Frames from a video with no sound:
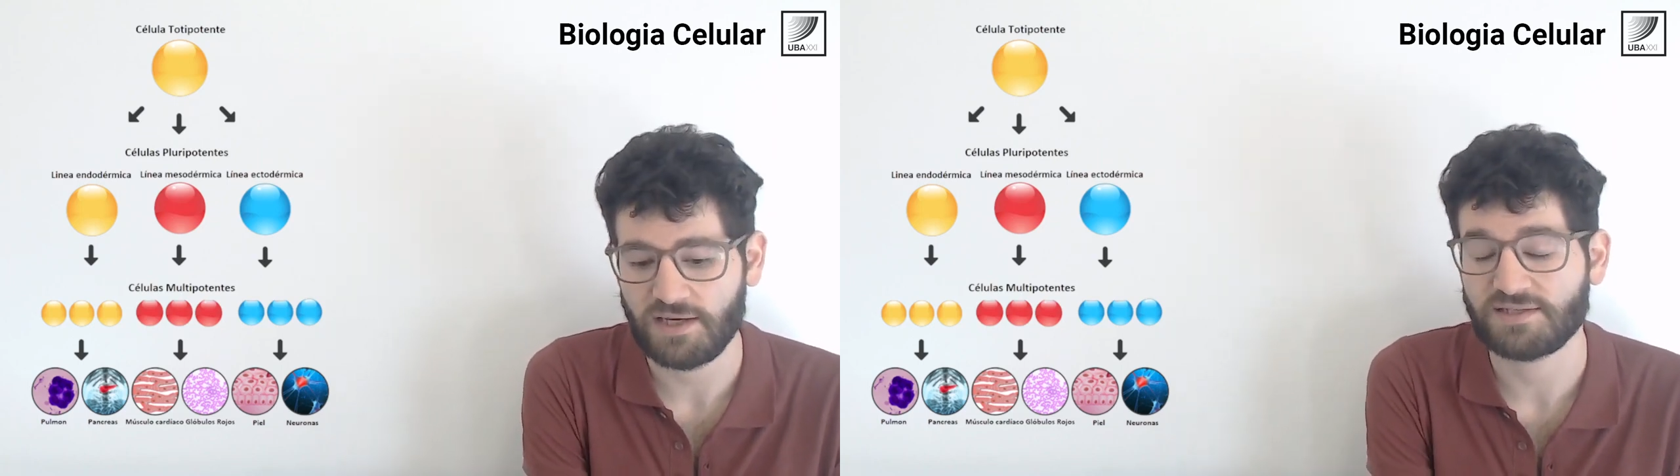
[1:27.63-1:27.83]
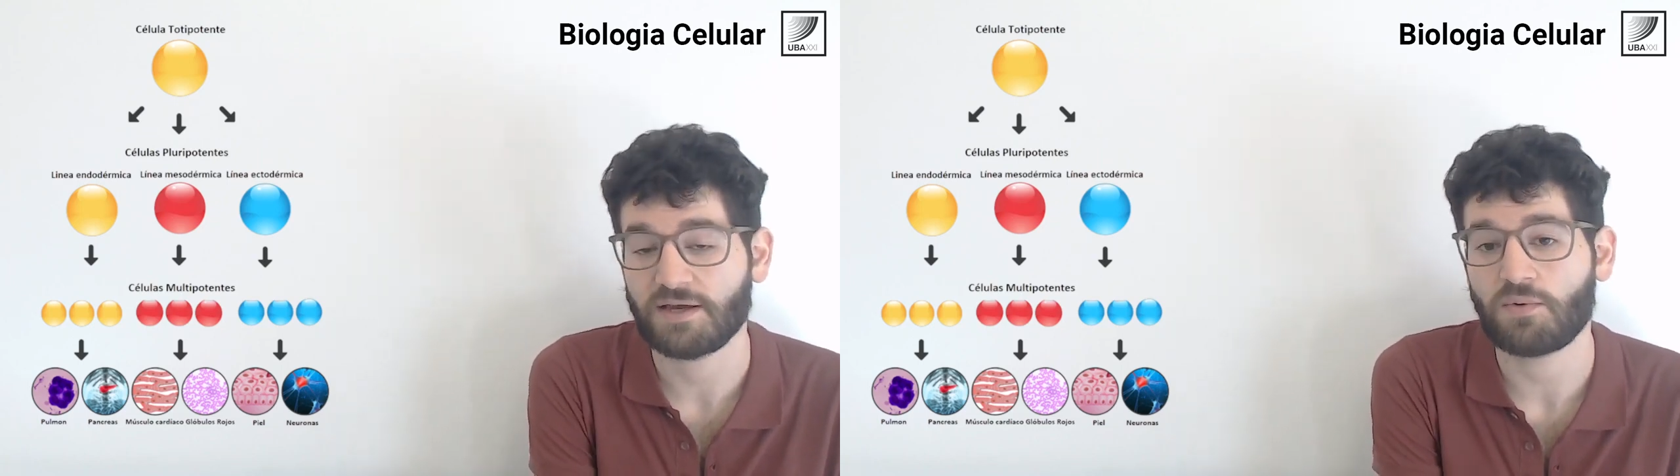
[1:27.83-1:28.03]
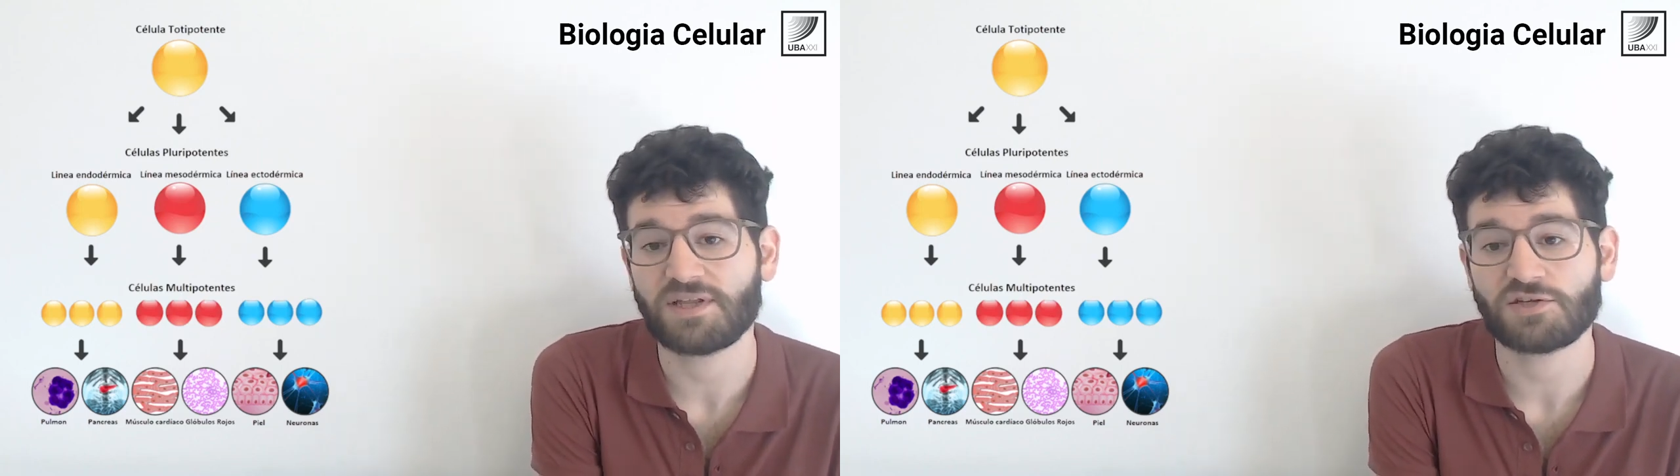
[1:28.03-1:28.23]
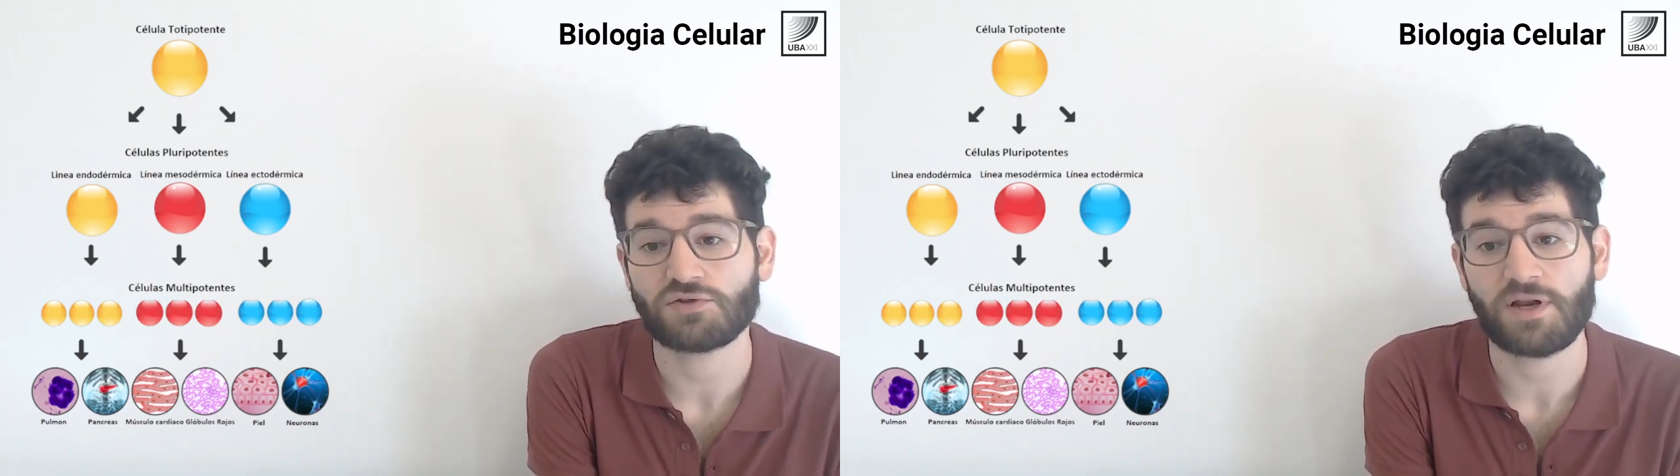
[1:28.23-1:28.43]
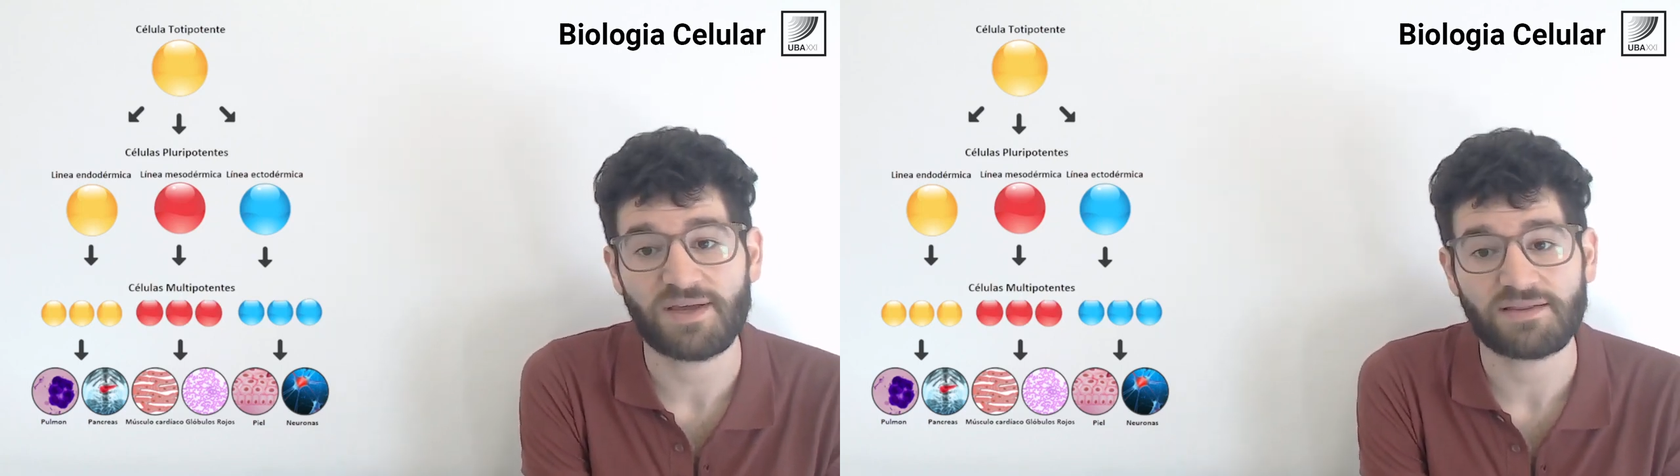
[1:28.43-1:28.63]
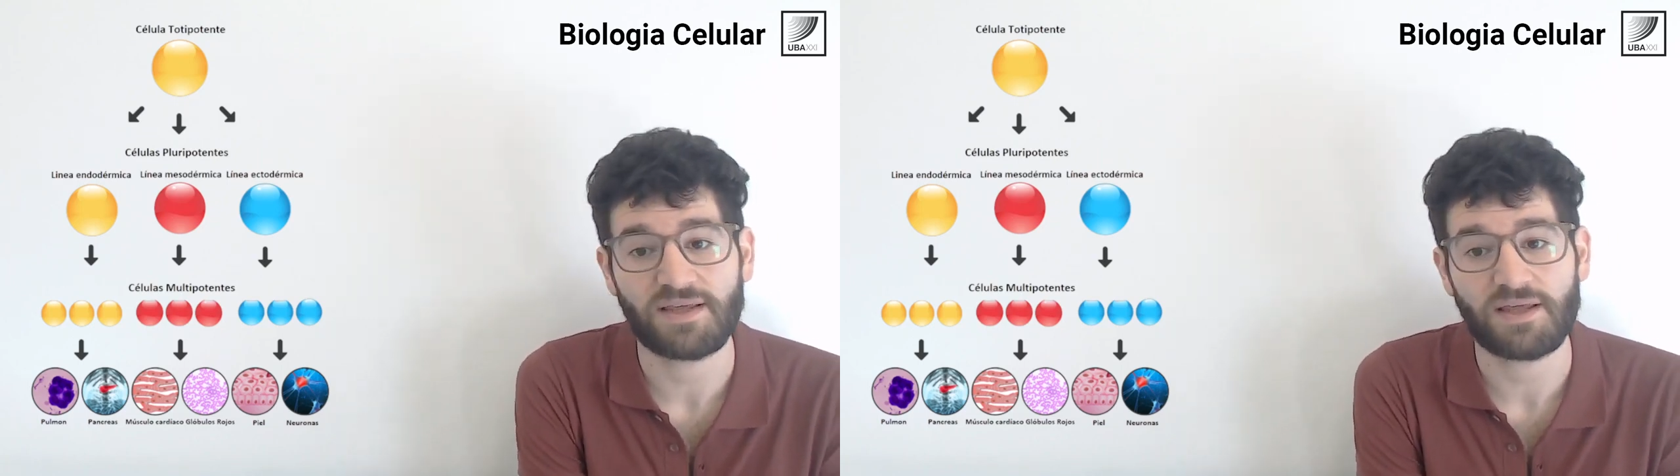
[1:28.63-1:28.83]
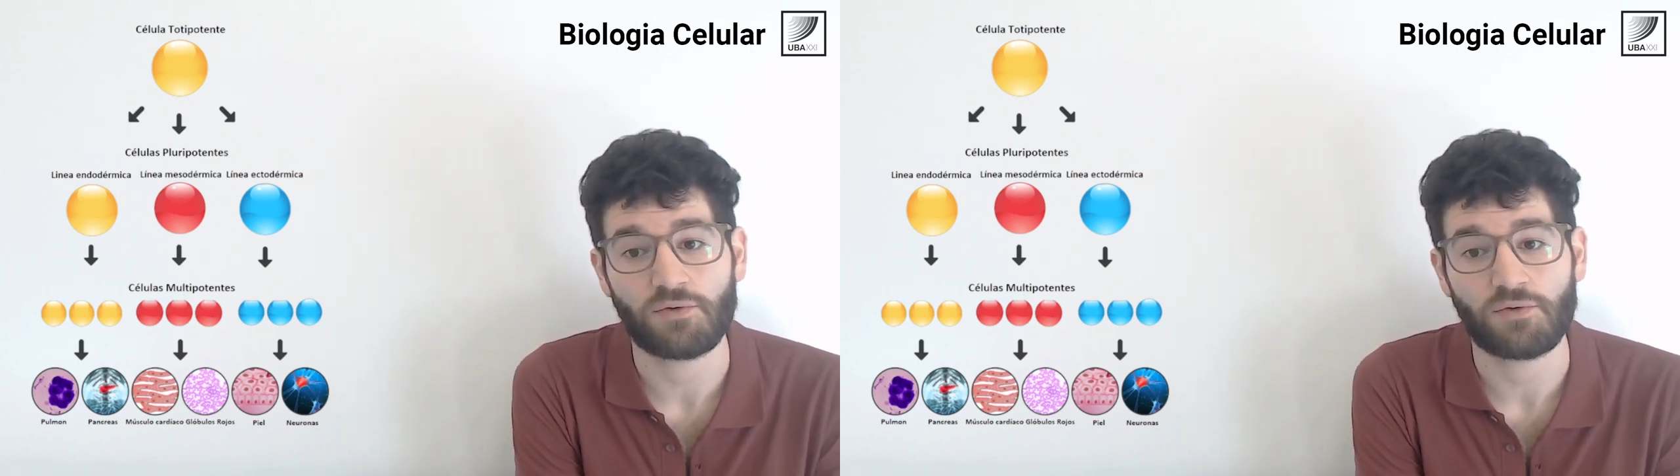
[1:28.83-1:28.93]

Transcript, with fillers: y se encuentra solamente